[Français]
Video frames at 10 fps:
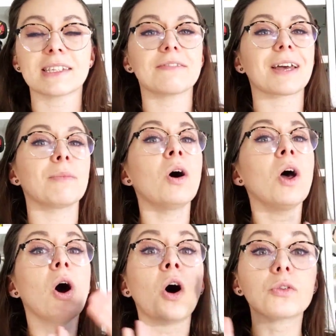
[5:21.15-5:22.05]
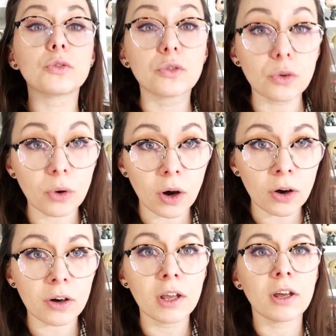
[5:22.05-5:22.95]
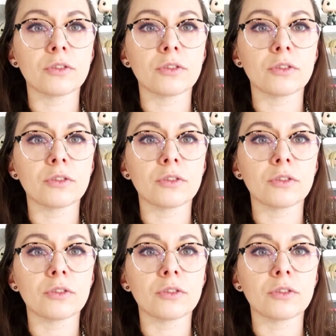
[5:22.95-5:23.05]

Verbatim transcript: c'est vraiment en dehors